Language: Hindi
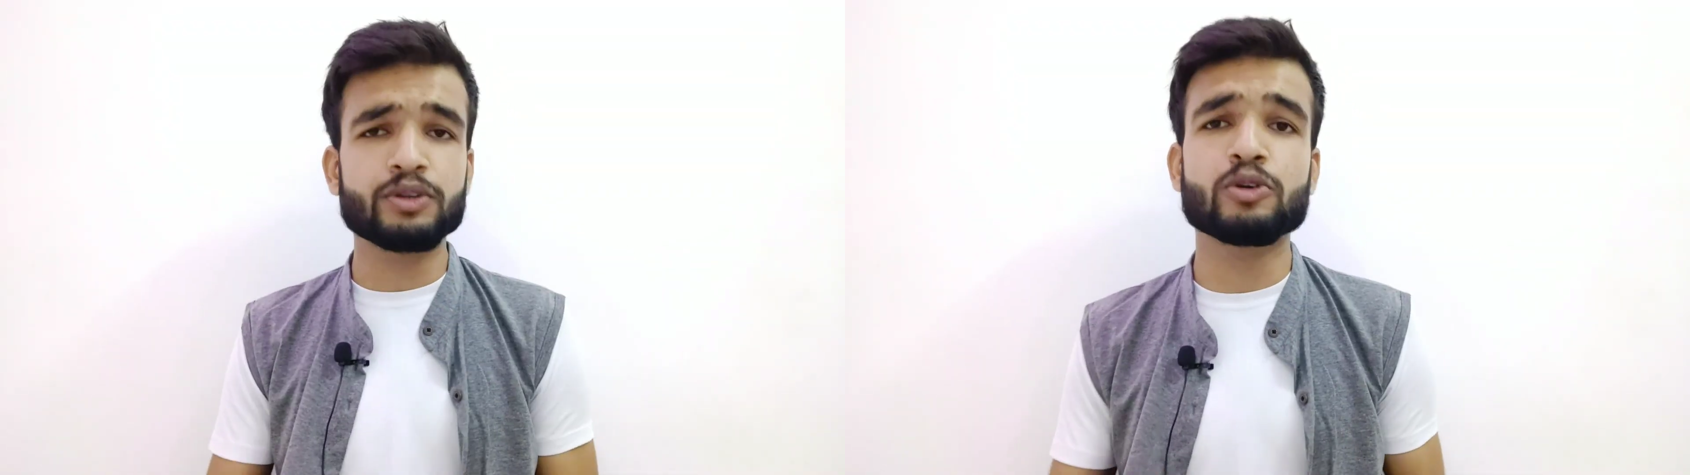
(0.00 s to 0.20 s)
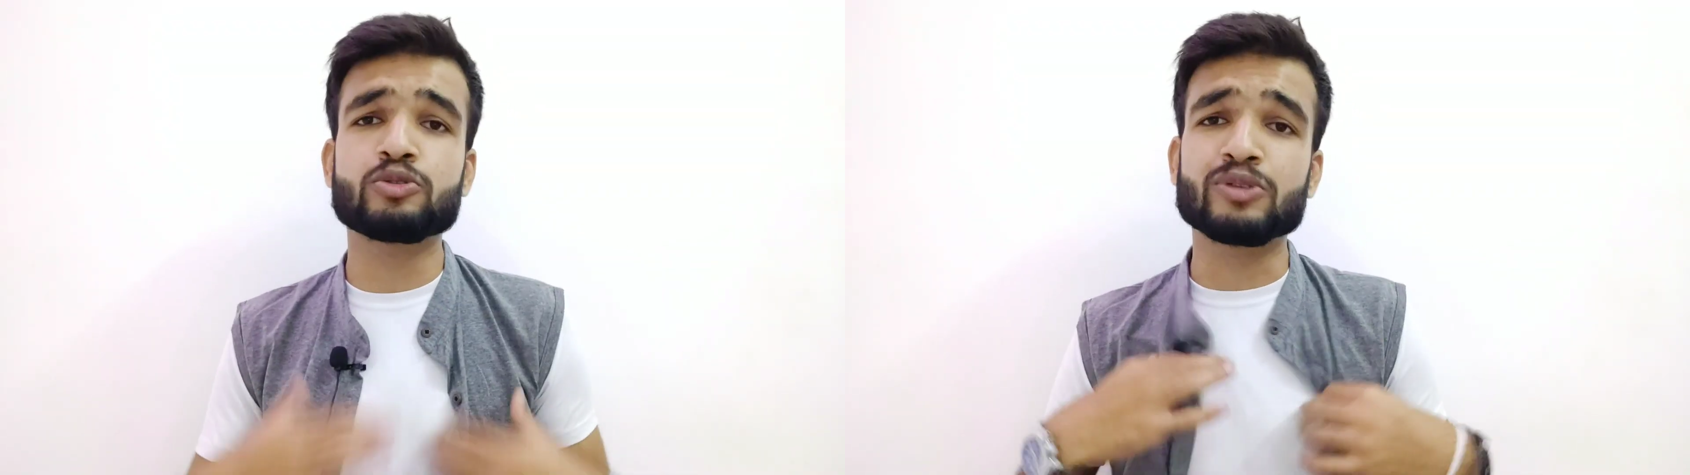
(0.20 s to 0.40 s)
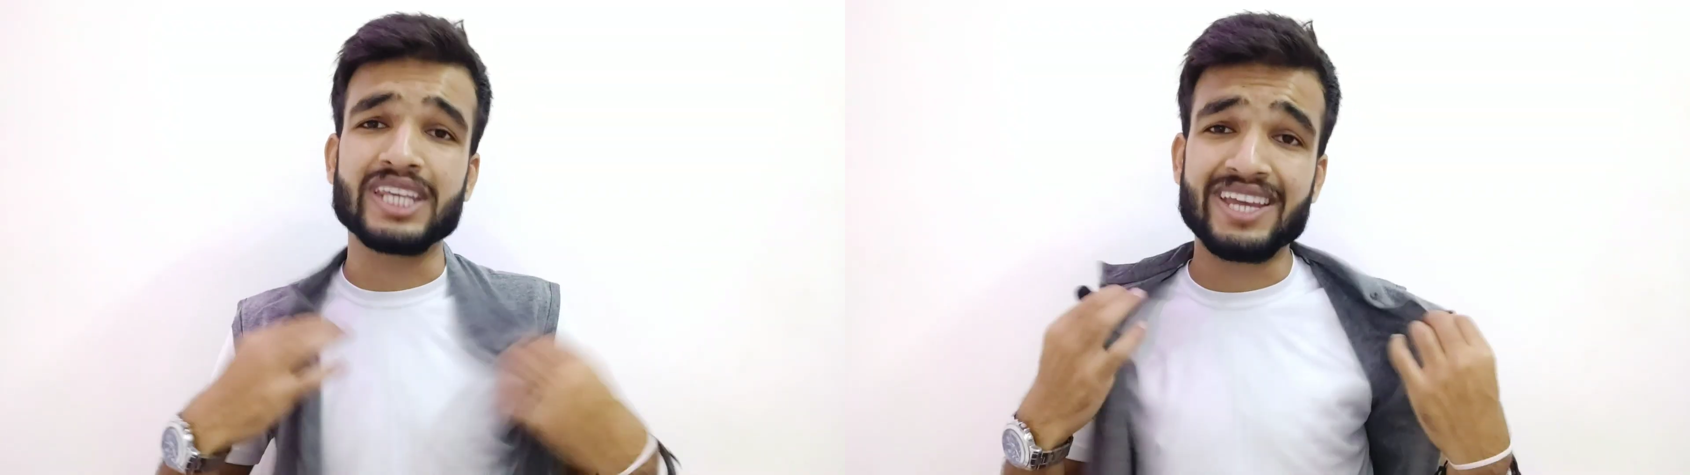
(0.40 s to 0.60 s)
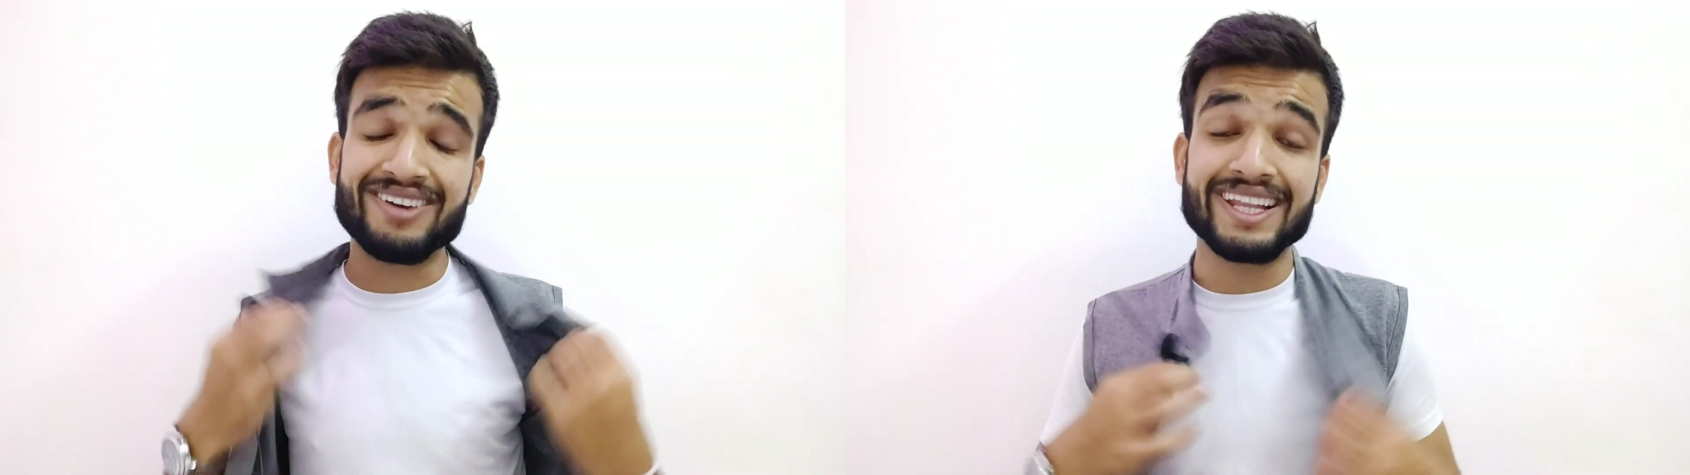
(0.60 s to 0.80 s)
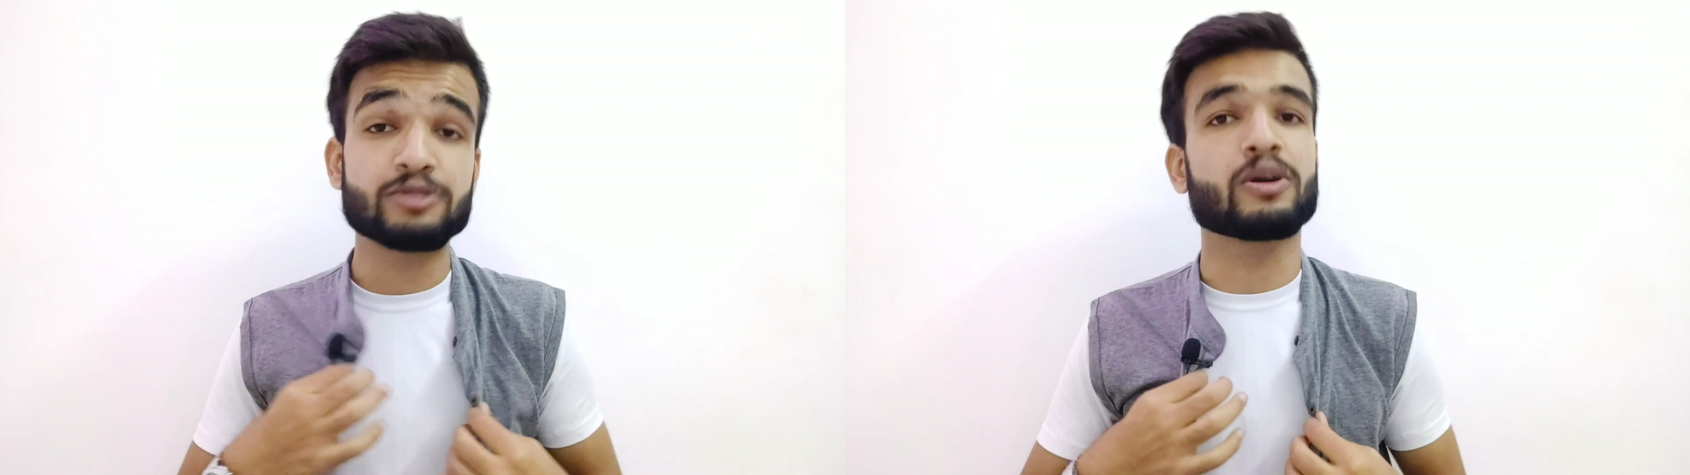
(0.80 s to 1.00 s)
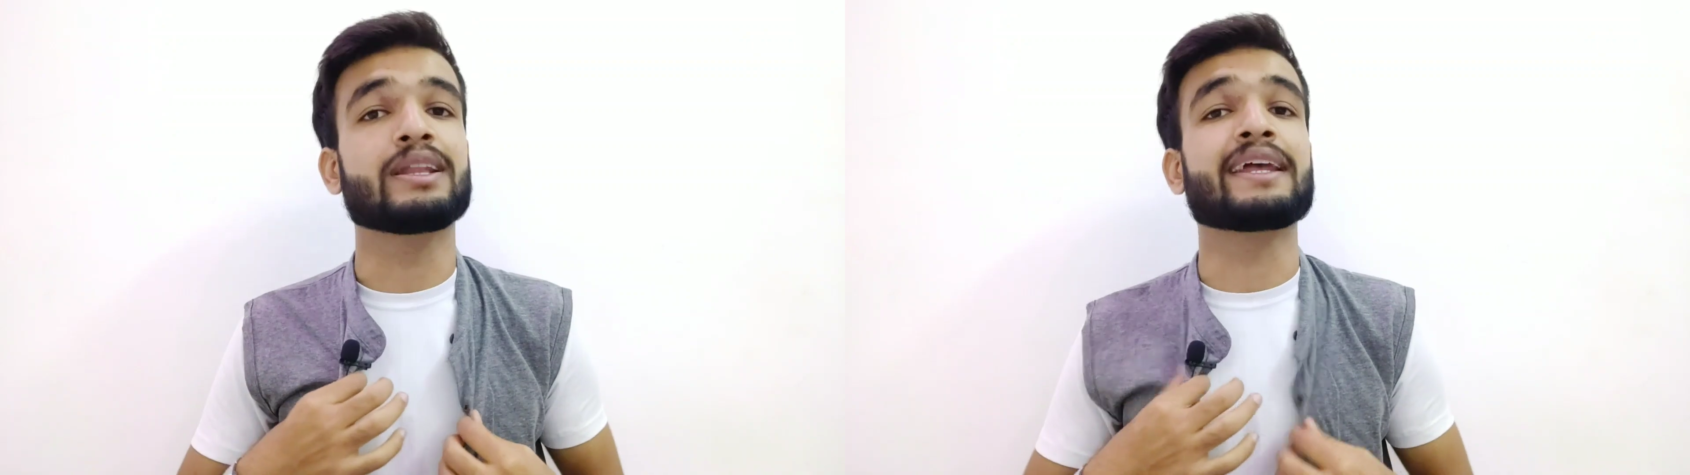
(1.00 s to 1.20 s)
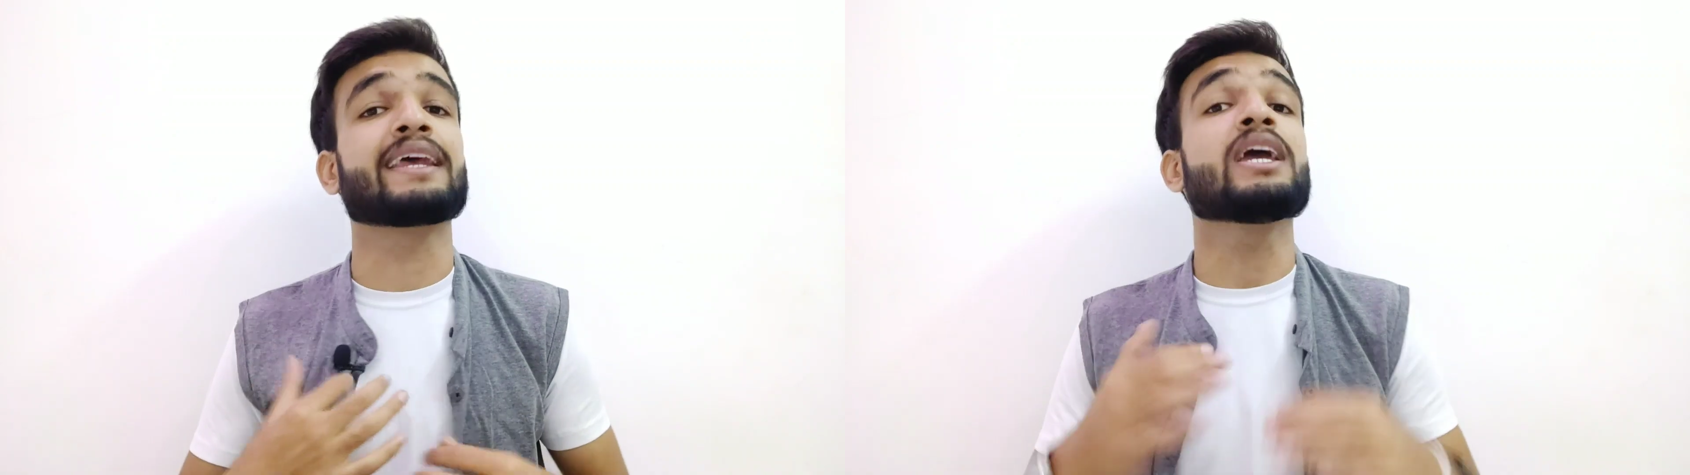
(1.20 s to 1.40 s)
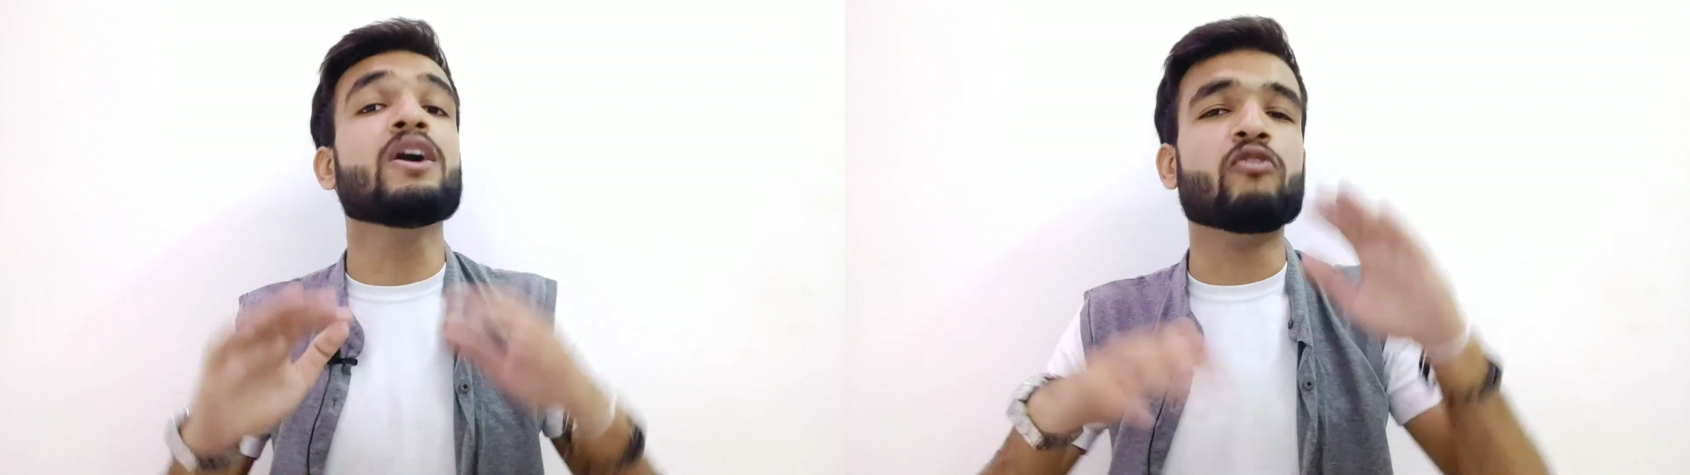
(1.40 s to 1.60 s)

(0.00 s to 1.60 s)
दोस्तों ये वाला जो कलर है